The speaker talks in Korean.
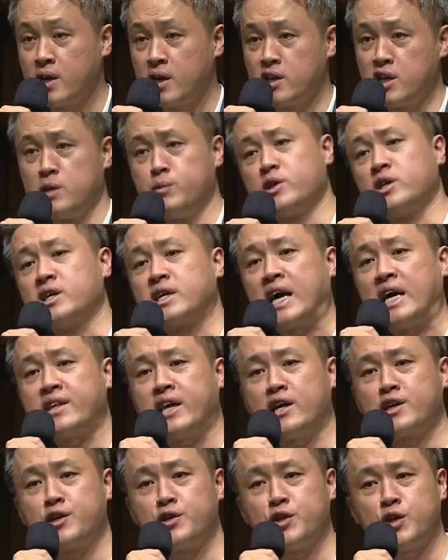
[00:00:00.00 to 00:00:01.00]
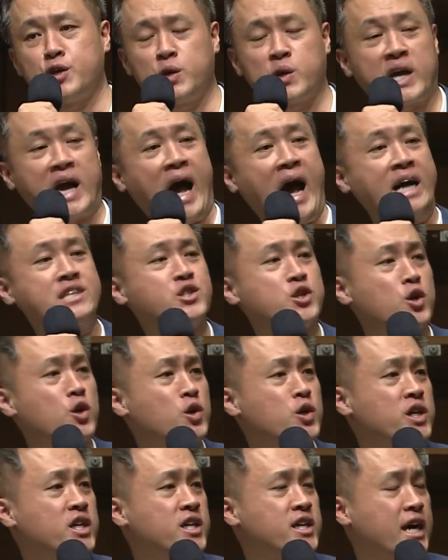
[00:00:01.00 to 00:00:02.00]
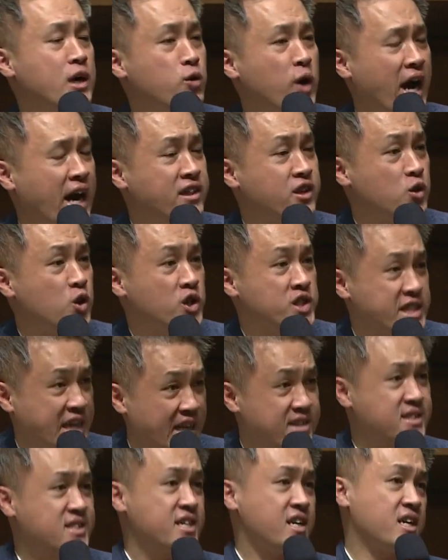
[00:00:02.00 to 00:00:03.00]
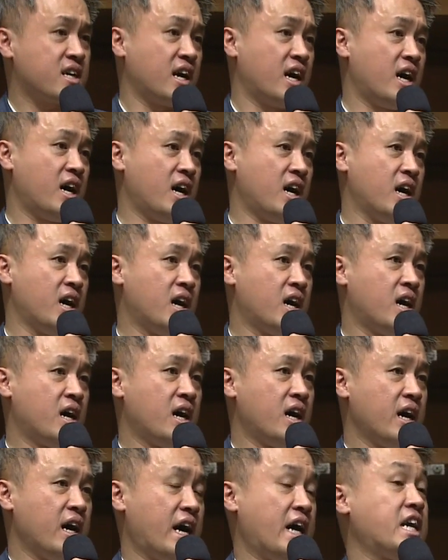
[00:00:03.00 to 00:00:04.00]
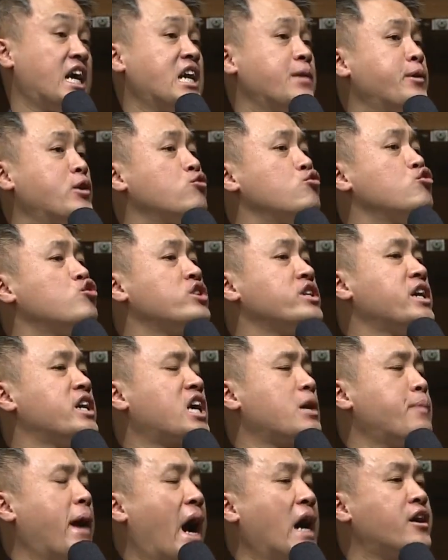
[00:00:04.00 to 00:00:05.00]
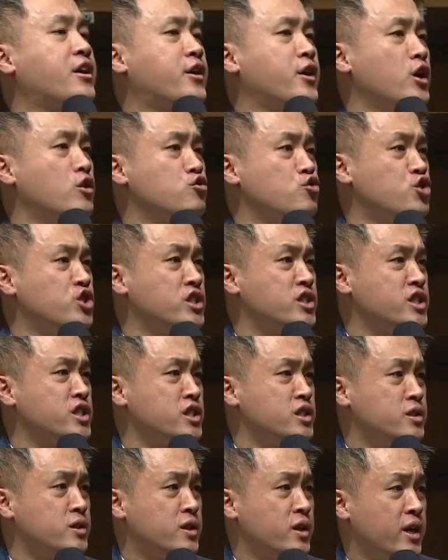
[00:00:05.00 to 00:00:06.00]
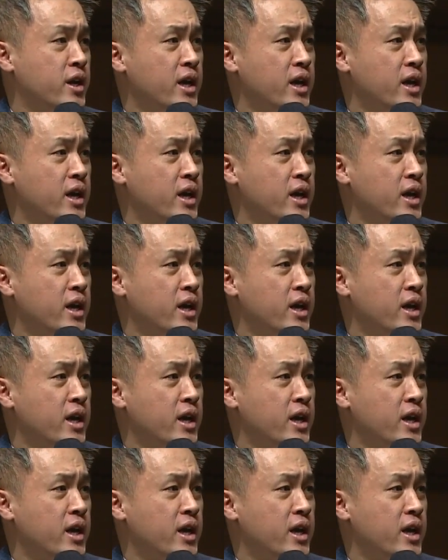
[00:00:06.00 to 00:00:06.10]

여러분 그 까닭은요. 가정이라고 하는 것 자체가 하나님이 우리에게 맡겨주시는